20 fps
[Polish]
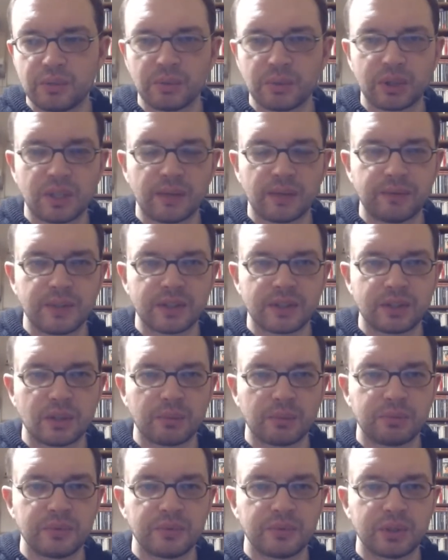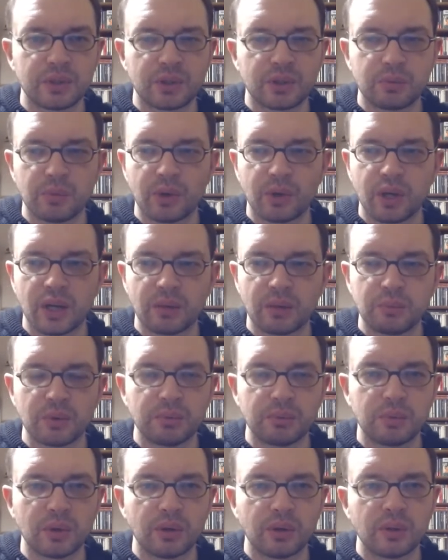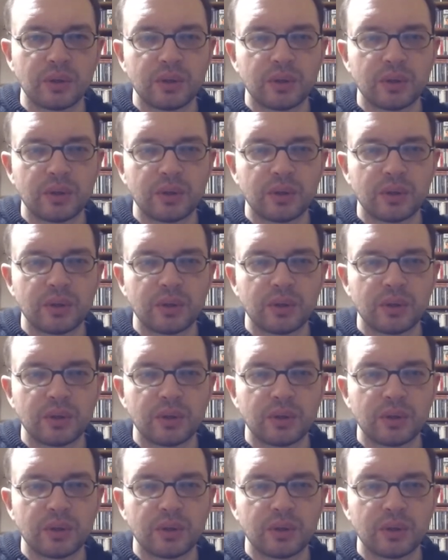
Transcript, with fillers: bo tam jest obfitość pokarmu, bo